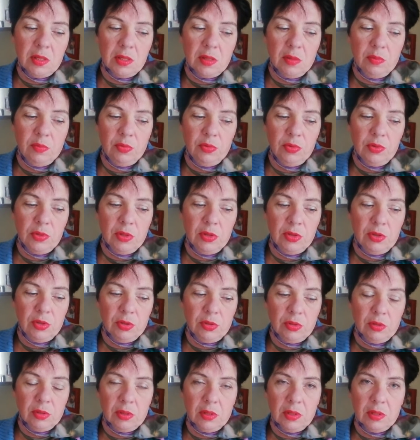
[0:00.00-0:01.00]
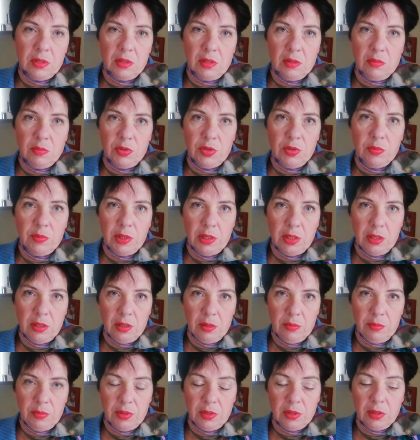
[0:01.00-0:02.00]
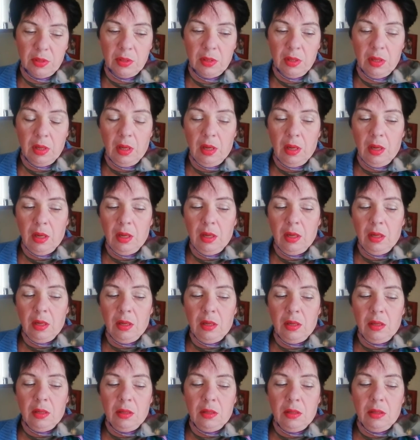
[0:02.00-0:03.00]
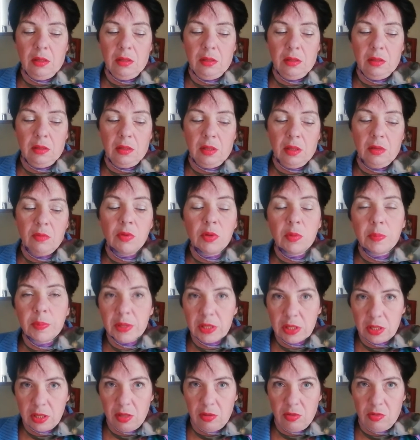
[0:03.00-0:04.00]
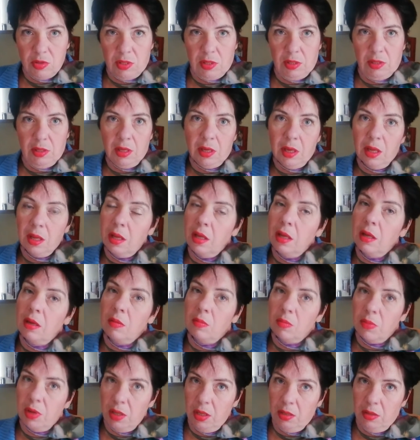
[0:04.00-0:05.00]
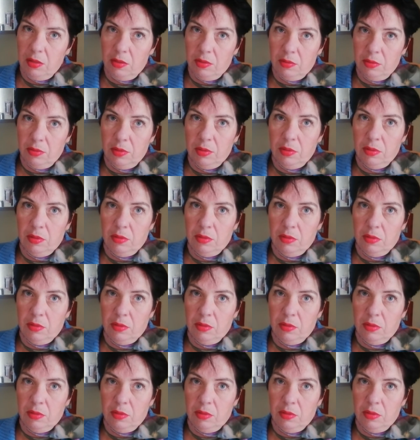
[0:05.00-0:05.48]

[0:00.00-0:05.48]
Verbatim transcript: с собой, значит, это сам, чемодан обид. Э, так вот, пожалуйста, дорогие мои